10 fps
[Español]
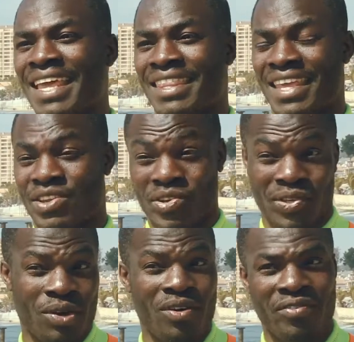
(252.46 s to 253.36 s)
de hecho yo
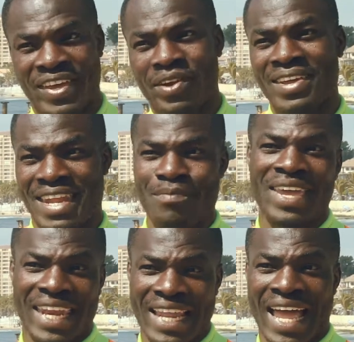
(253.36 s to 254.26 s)
tengo un fierro en la
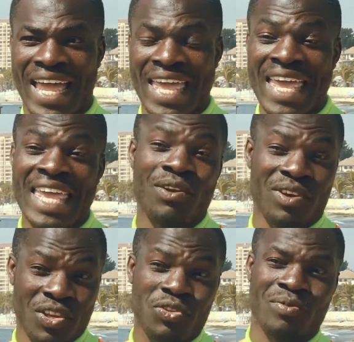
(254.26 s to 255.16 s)
pierna, y cuando
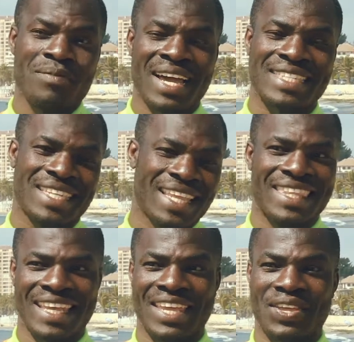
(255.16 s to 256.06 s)
tuve mi
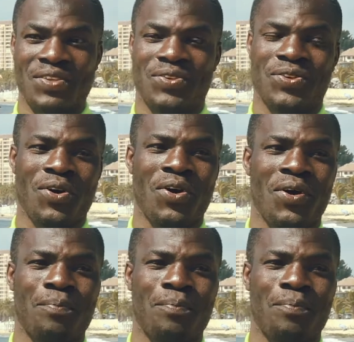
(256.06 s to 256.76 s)
accidente, yo,